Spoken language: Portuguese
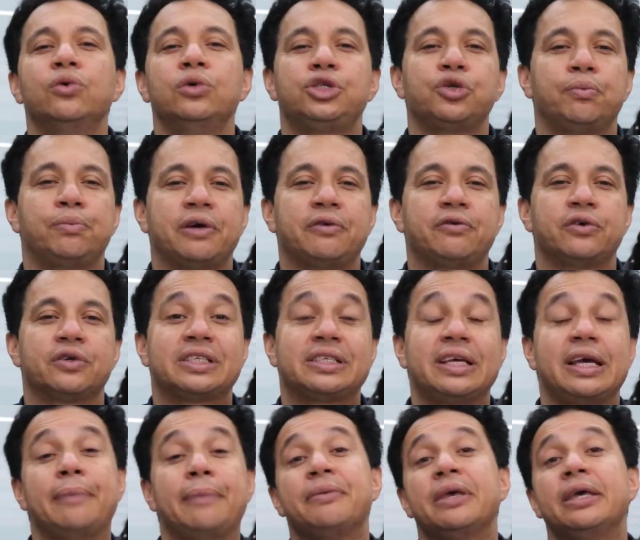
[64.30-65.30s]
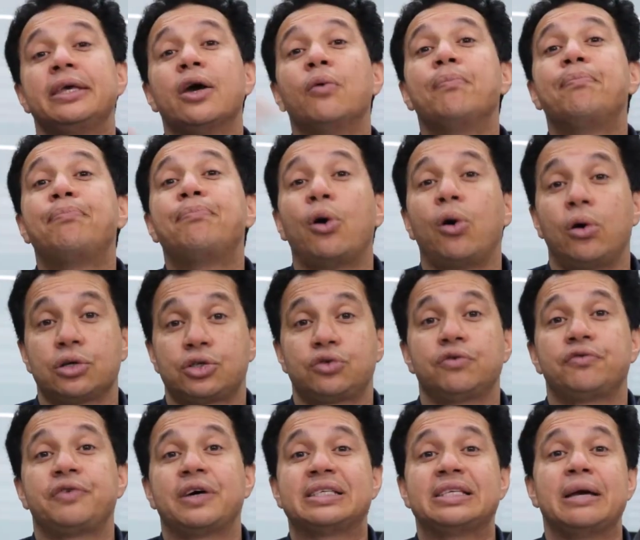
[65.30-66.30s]
útil para você e eu
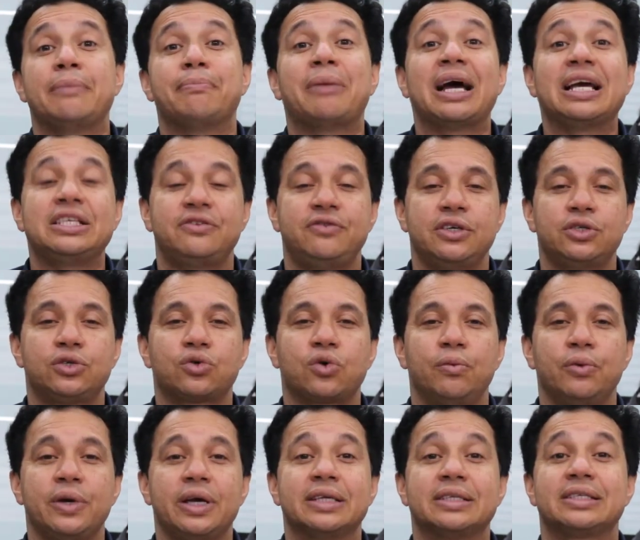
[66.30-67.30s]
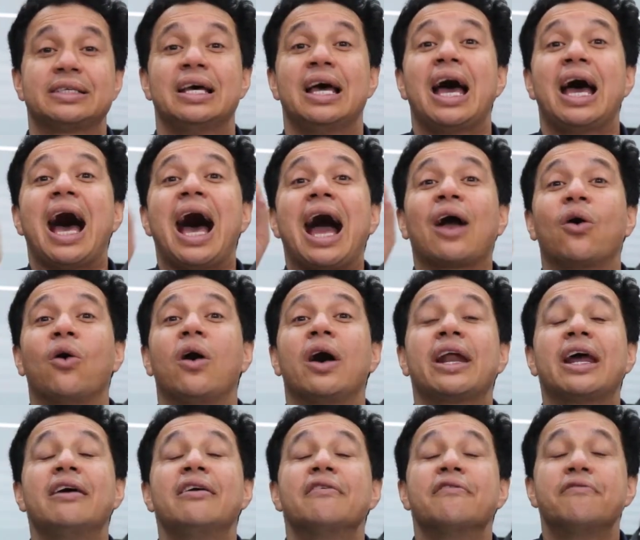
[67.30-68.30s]
posso fazer mais vídeos como esse.
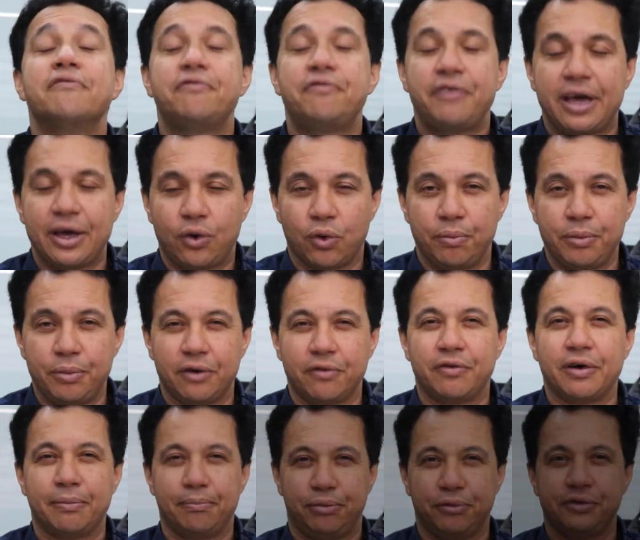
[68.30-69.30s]
Agora, vem comigo, vamos pro